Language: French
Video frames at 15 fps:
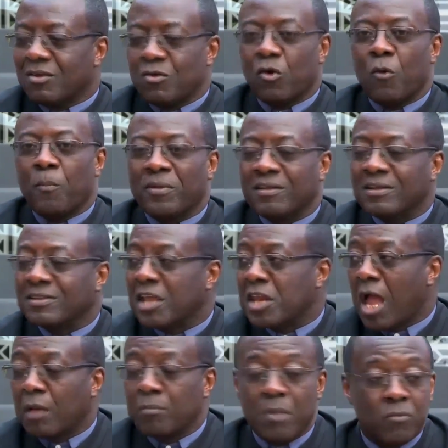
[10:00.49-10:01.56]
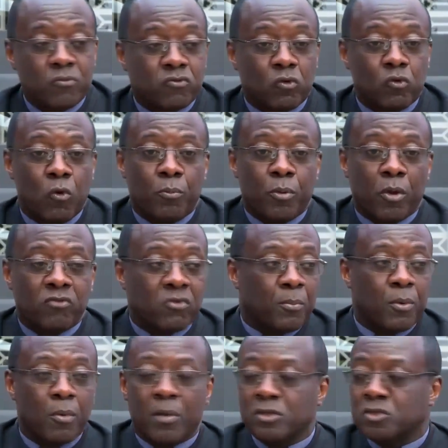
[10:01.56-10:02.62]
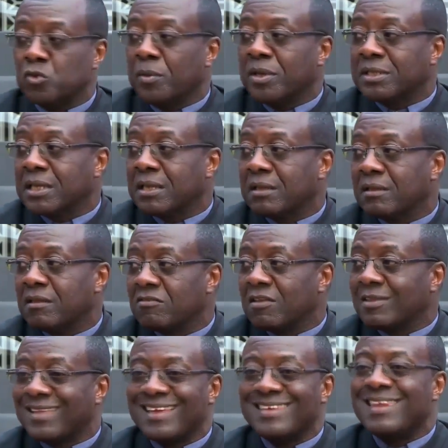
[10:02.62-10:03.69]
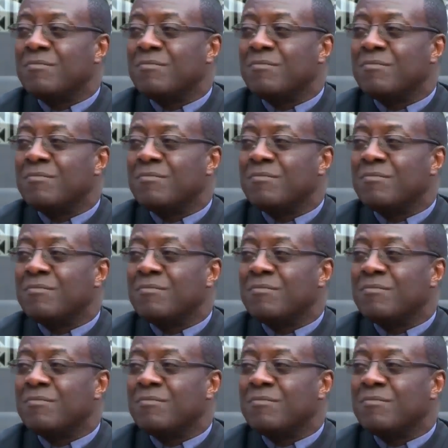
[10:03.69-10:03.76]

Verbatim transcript: Que représente un arc même sur le plan simplement géométrique C'est un